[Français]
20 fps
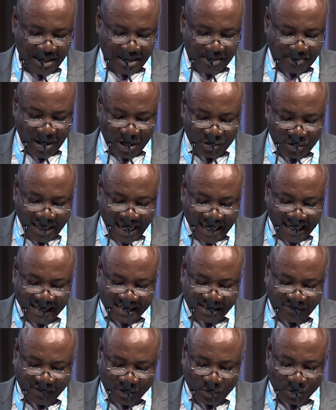Par-delà les
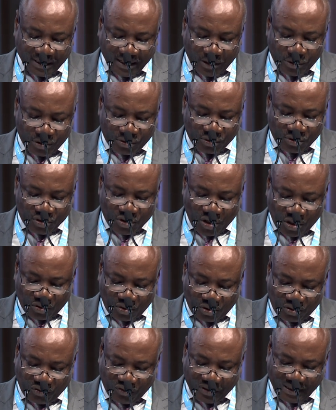difficultés de tous ordres
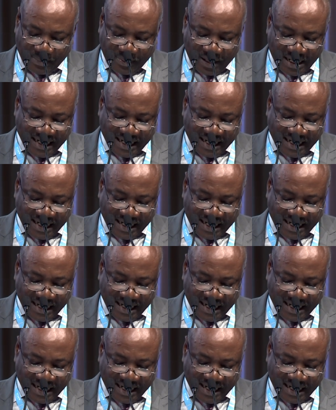confrontées par